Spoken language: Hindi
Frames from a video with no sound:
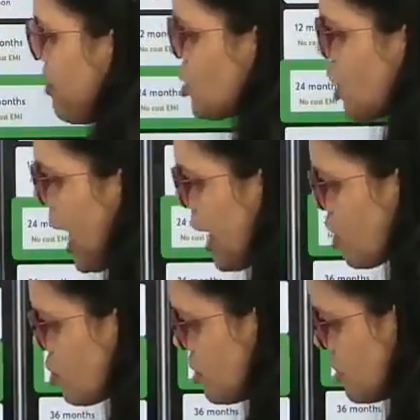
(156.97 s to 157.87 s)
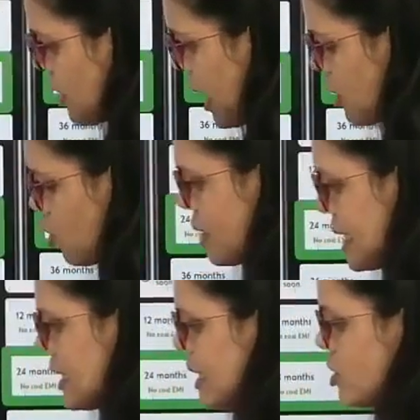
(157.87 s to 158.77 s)
आप बच्चे
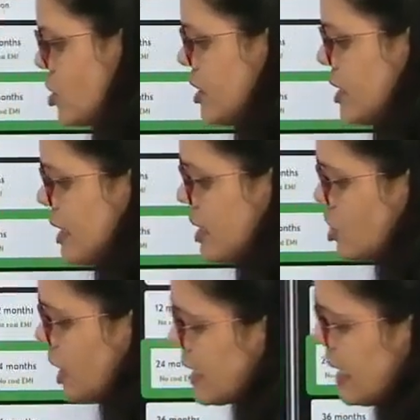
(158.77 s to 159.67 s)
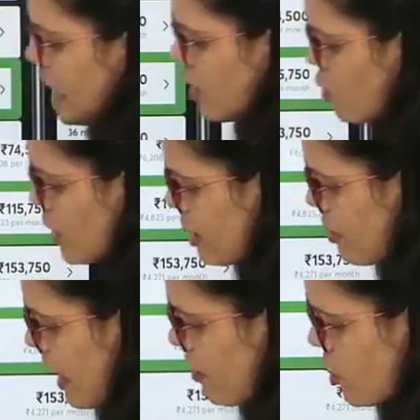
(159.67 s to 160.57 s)
आइकॉनिक लेने चा, लेना चाहते
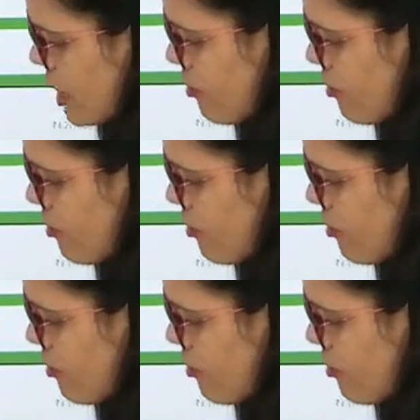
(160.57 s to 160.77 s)
आइकॉनिक में आपको